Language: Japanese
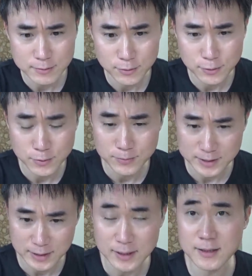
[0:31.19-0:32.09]
と思いま
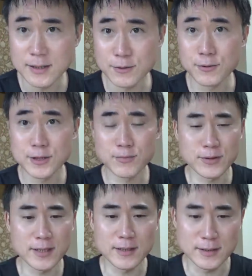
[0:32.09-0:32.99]
すかというご質
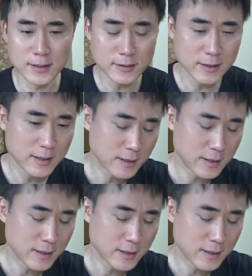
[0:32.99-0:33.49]
問なんですね。